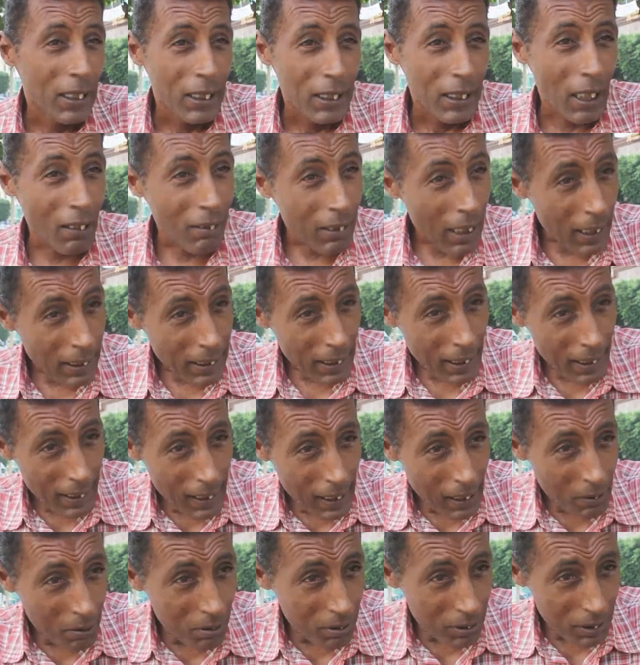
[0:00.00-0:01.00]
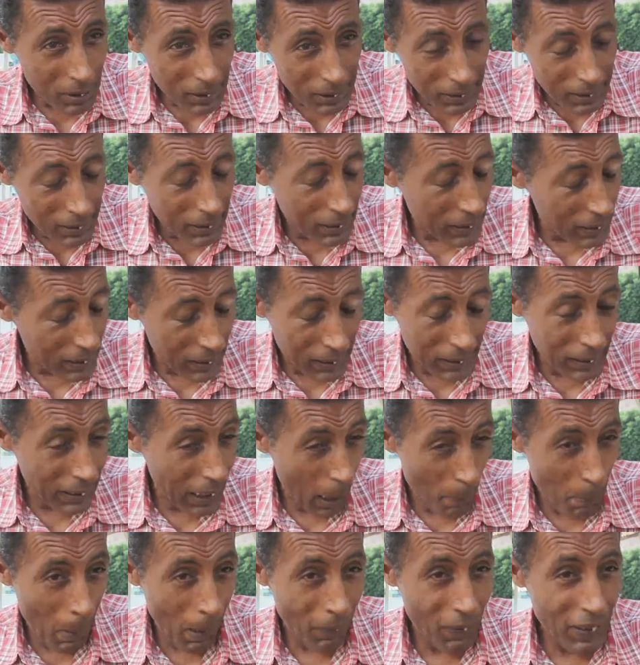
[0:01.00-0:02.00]
يا ولادي راهو
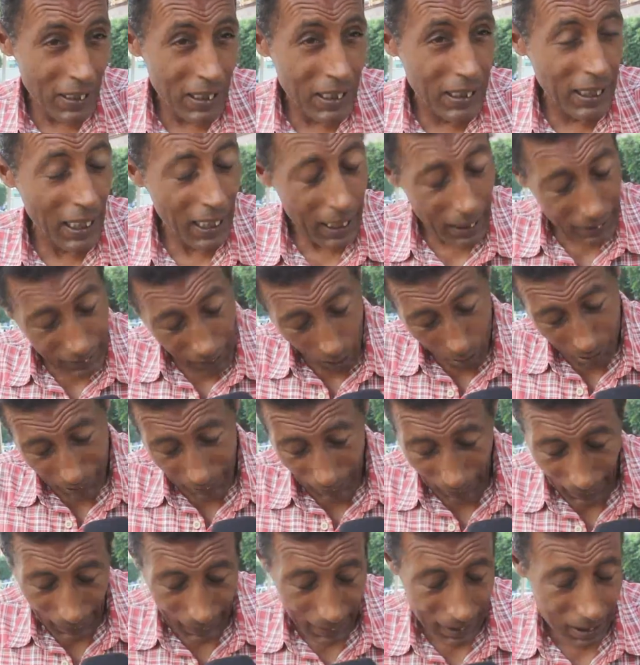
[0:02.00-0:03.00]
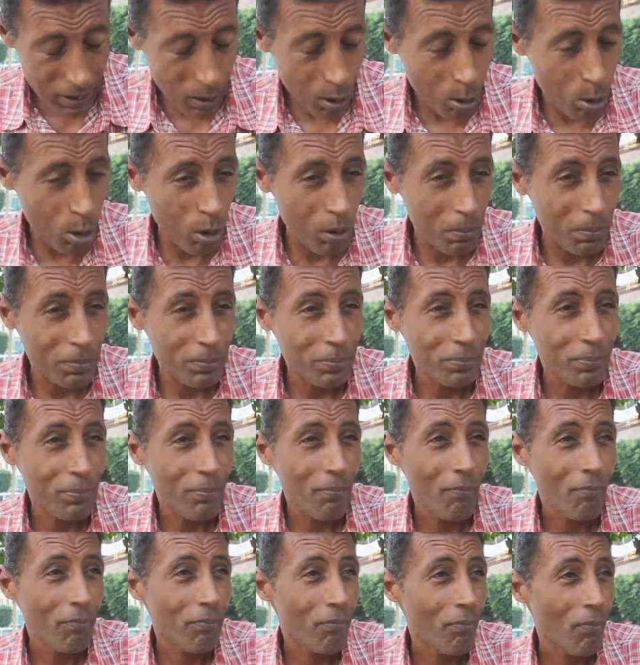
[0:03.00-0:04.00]
يتبع في النساء تو يحرس يتوب
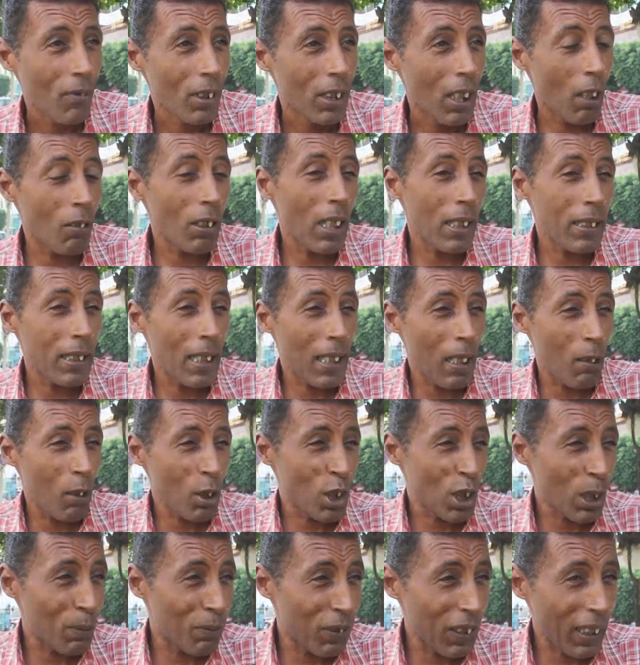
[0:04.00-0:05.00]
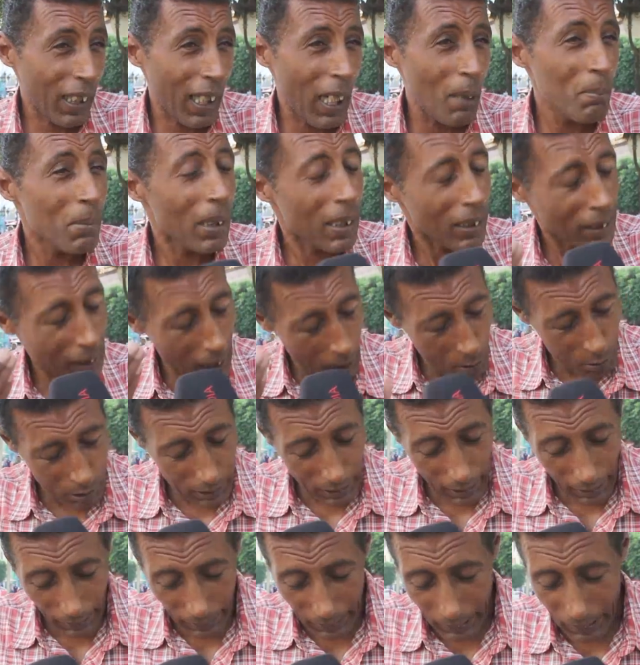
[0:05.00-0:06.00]
يا ولادي راهو يشرب في الخمر تو
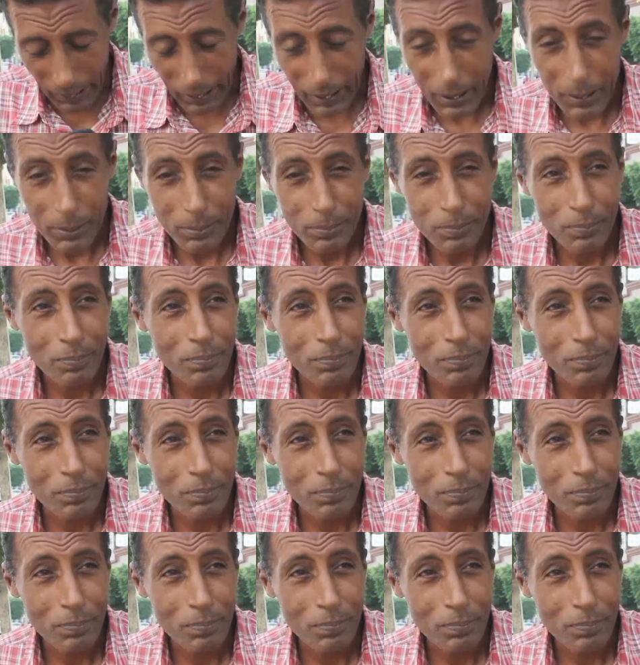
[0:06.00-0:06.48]
ينحيه